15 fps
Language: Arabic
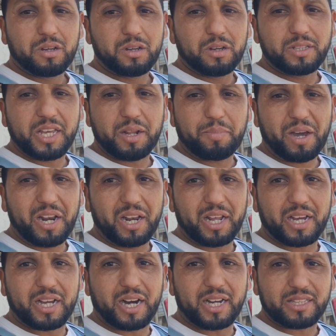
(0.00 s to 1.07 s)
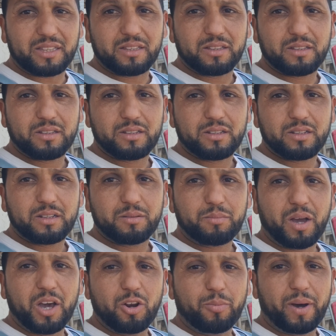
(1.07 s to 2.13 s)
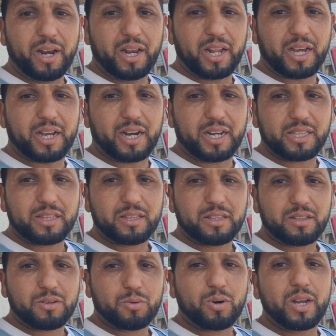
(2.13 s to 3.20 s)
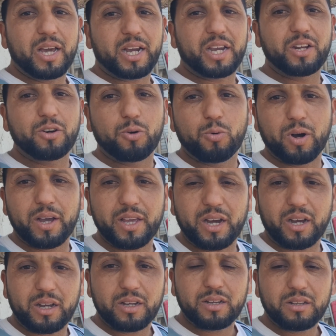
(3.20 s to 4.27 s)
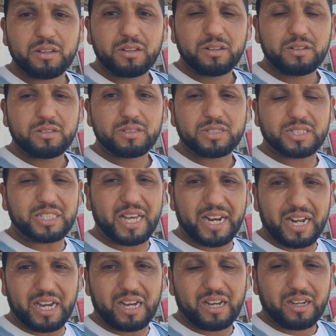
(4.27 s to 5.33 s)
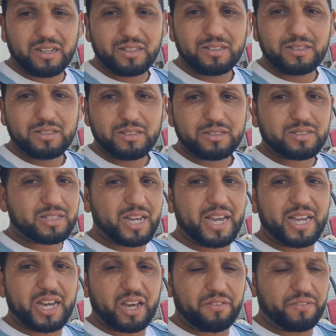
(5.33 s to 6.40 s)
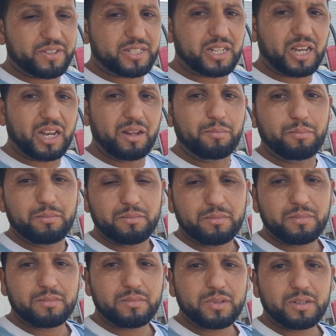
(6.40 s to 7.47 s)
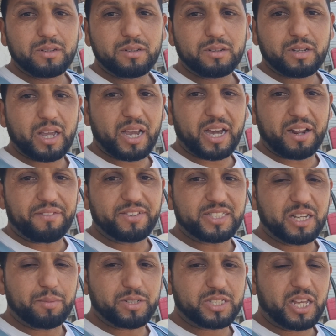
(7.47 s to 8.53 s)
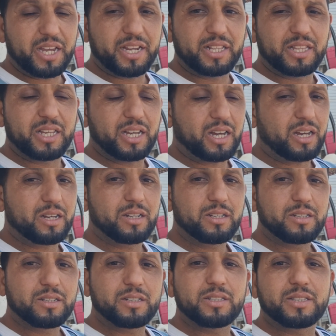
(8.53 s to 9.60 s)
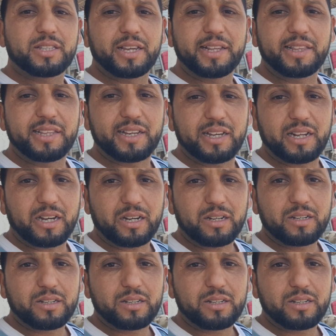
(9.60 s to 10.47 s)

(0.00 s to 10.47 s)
آه، داير بحال لقاط بحاله بحال لقاط ولكن هوايا الصراحه كيكرفس الغلم كيكرفسها باش تحيد ليها الديل ديالها